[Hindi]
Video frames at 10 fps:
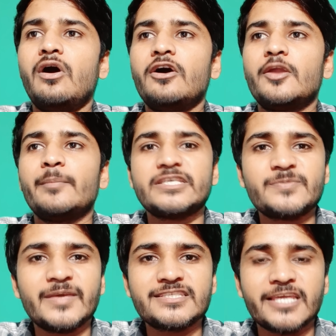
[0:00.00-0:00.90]
और मैं
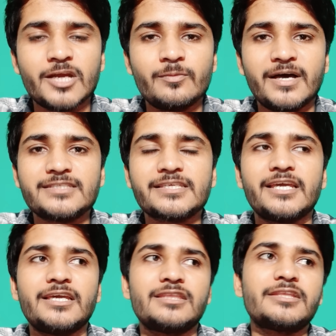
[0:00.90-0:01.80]
इसमें जे एडवांस
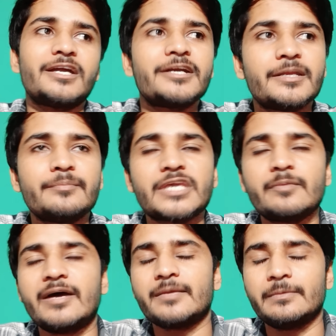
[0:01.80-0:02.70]
के थर्ड अटैम्प्ट के
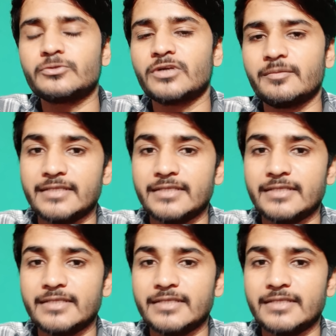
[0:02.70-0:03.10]
बारे में भी थोड़ा